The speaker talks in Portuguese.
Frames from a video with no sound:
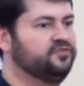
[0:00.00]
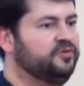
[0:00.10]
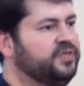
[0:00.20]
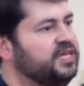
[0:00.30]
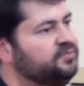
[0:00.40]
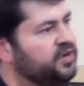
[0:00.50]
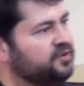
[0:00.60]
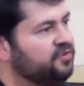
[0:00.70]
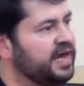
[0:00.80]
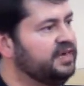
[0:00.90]
os orbitais
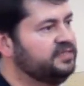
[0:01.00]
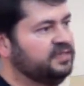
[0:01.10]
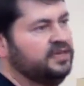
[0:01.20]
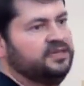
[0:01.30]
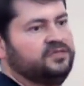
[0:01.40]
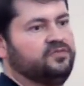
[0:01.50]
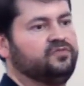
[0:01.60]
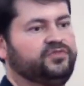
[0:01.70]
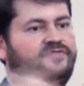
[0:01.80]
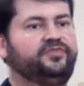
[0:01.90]
moleculares são
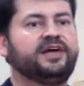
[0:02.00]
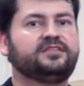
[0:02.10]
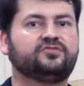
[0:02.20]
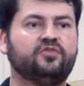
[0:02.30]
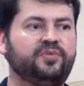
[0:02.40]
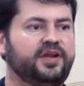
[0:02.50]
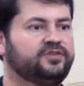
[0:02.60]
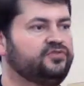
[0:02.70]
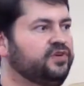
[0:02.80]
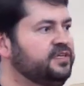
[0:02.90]
diversas
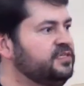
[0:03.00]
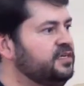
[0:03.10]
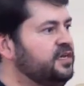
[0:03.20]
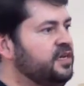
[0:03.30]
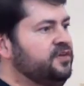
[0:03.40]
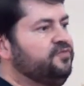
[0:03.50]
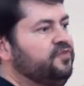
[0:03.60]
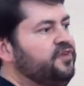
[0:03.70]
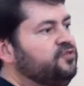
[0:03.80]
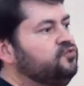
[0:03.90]
combinações
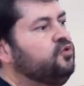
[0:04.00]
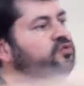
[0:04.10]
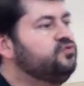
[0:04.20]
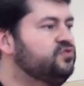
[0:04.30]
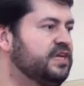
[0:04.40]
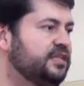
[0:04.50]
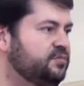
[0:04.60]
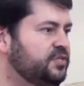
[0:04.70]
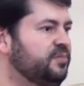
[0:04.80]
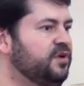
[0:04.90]
envolvendo todos os
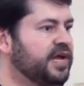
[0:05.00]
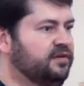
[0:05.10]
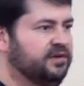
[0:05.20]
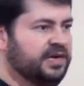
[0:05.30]
átomos da molécula,